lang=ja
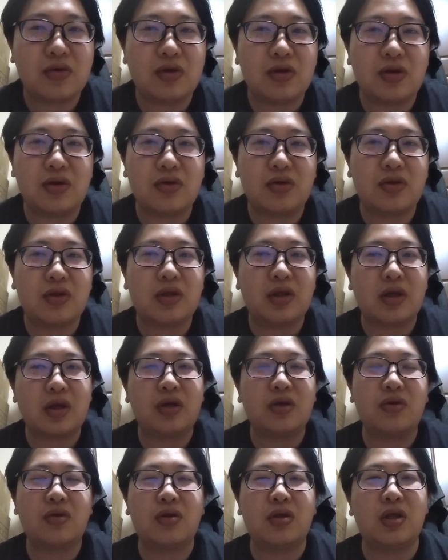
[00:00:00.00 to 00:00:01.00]
いうふうに言った、
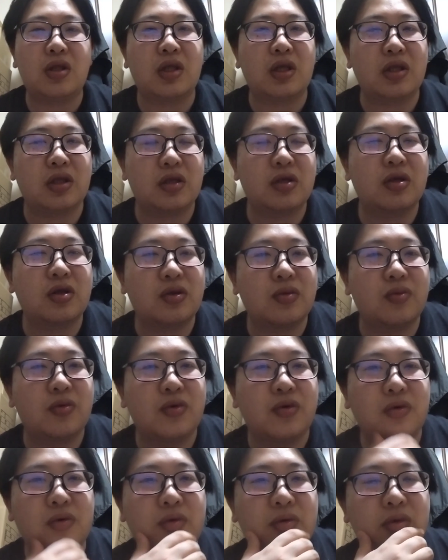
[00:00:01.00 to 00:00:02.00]
言ってたんですけど
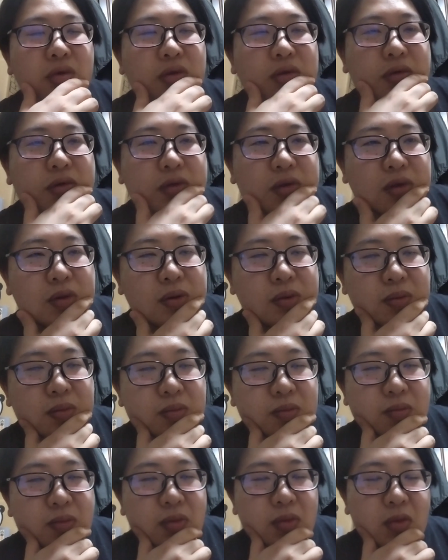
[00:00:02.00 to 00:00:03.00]
も、
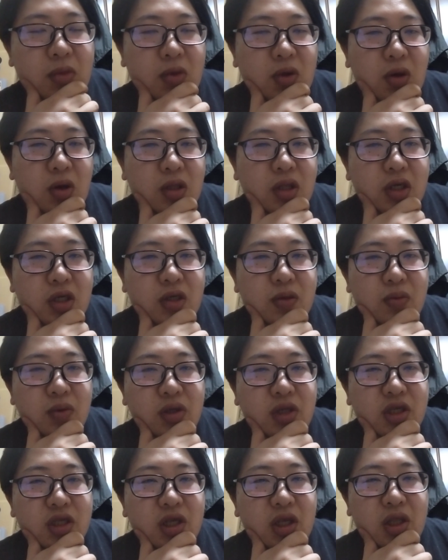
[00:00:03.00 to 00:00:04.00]
私も
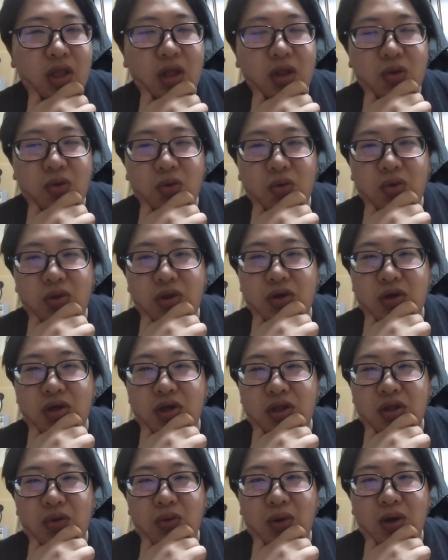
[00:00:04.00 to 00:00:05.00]
実際などうなる
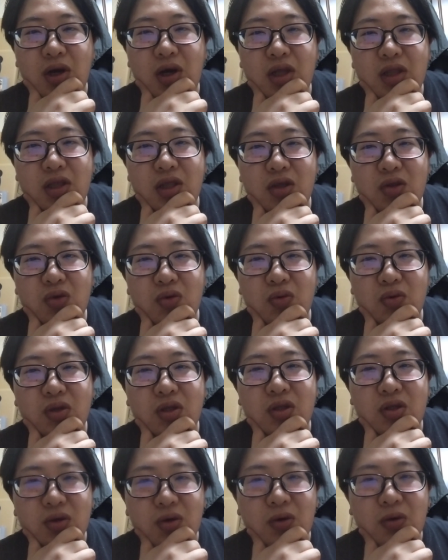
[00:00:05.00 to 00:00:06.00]
かって分かんないと思う
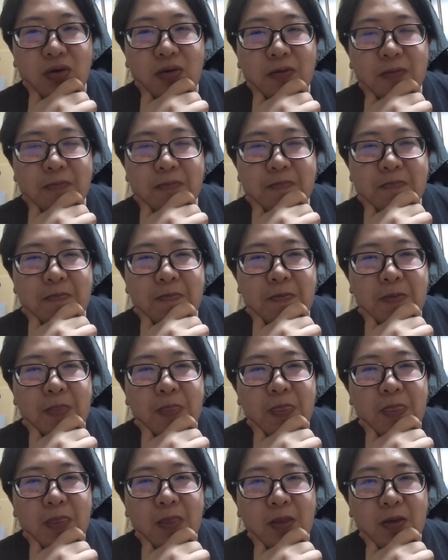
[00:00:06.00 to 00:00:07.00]
んですよ。
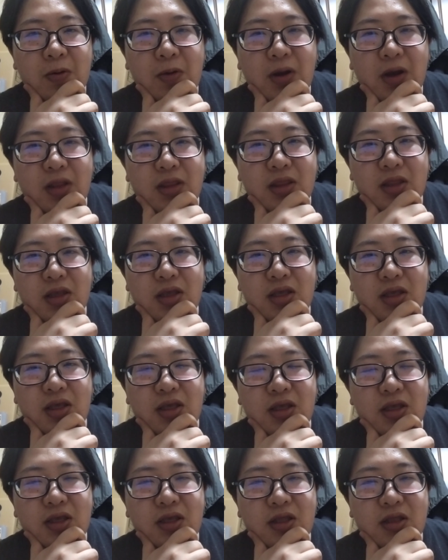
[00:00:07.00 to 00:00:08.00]
分かんな
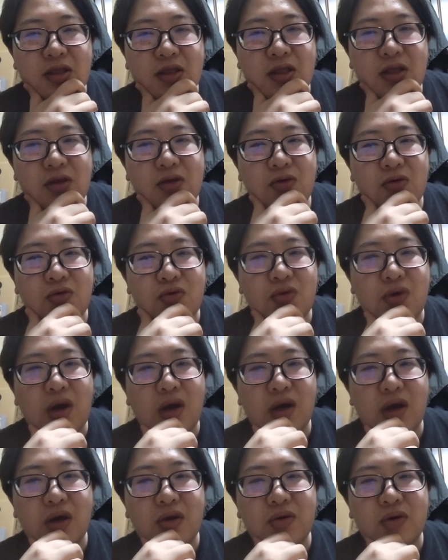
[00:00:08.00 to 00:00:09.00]
いっていう不
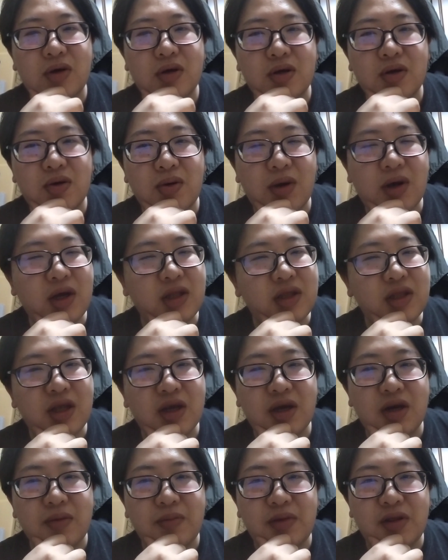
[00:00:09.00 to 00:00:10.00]
安があるわかん
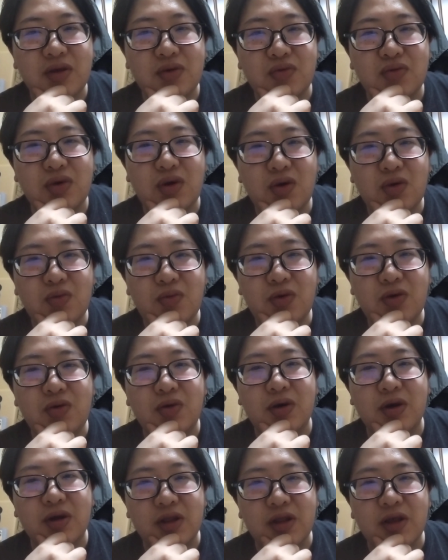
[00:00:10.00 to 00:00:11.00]
ないからみんな不安を覚え
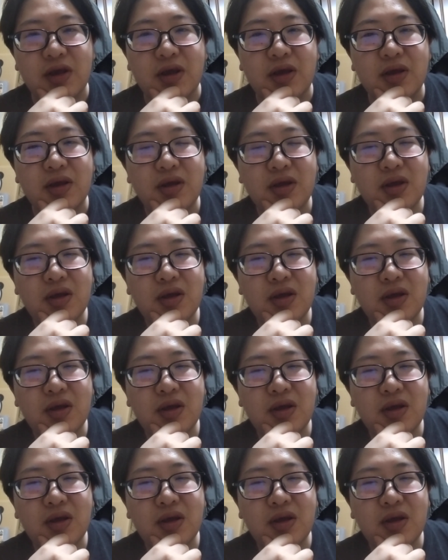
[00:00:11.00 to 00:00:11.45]
るわけで、